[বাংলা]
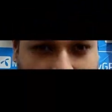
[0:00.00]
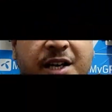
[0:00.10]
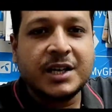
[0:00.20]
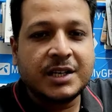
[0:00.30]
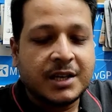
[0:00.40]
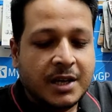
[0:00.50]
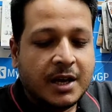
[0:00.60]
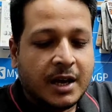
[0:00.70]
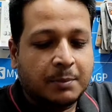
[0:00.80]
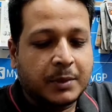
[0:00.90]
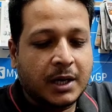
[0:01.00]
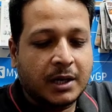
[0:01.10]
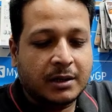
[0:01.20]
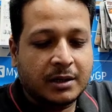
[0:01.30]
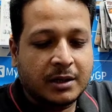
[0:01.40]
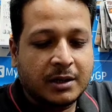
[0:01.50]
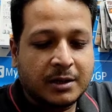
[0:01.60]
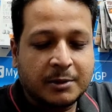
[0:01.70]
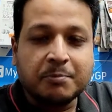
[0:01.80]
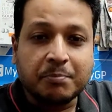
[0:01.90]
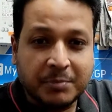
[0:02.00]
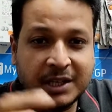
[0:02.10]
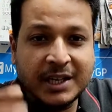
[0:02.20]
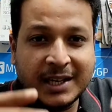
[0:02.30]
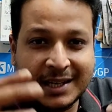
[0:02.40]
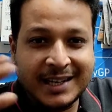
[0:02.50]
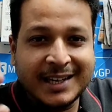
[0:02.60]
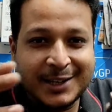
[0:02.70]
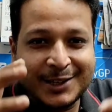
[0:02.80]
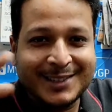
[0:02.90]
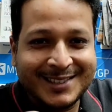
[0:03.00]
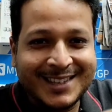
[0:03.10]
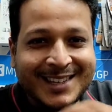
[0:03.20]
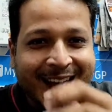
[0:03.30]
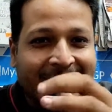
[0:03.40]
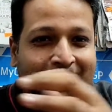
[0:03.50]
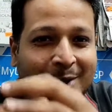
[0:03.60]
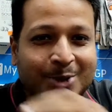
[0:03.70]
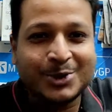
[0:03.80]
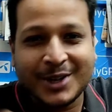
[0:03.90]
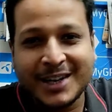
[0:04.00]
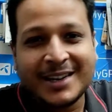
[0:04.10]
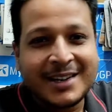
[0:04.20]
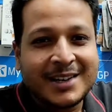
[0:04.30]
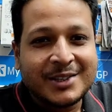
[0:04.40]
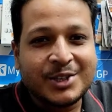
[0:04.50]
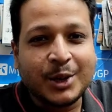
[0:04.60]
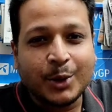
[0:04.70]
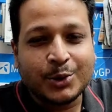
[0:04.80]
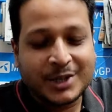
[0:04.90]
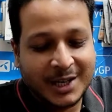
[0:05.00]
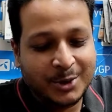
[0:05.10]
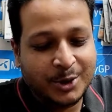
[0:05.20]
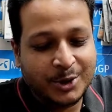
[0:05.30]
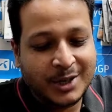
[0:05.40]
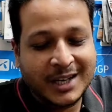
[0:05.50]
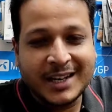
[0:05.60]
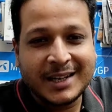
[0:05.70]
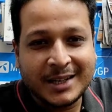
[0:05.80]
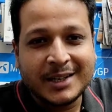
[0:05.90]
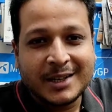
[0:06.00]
যেই আপনার বিয়ে নিয়ে যেই আলাপ আলোচনা ছিল সেগুলো নিয়েই